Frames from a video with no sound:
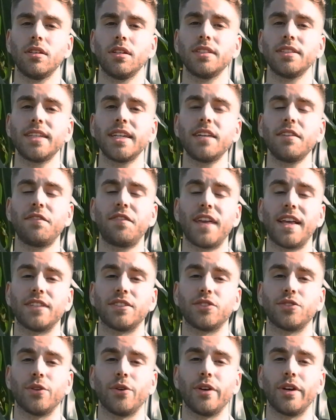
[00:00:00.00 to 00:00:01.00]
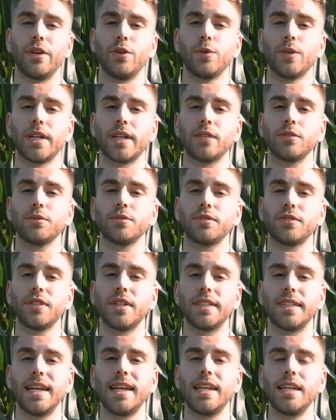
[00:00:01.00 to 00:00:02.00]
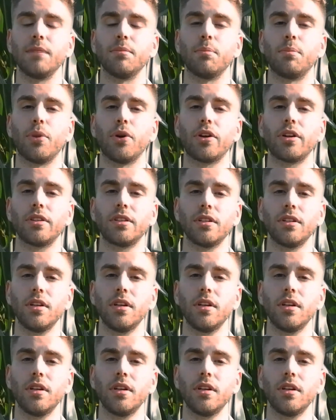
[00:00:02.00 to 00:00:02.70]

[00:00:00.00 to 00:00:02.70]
si è riflesso in una riduzione dell'import